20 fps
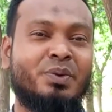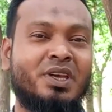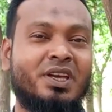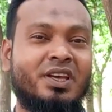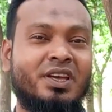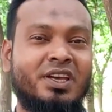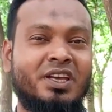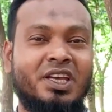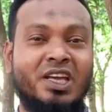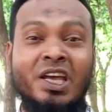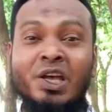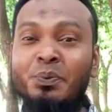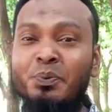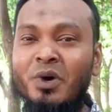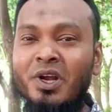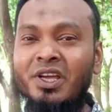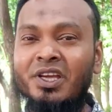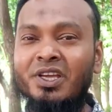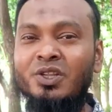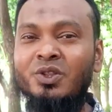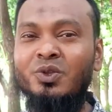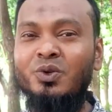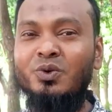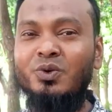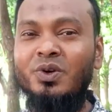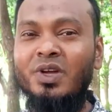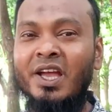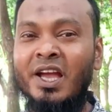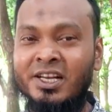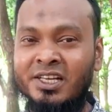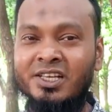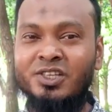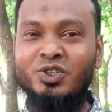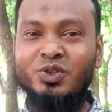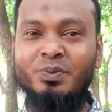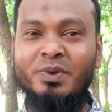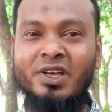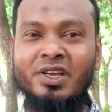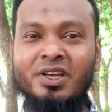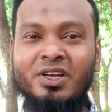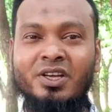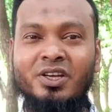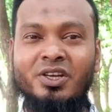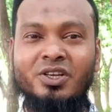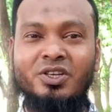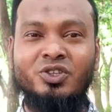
হবে এরপরে কিন্তু একটা সময়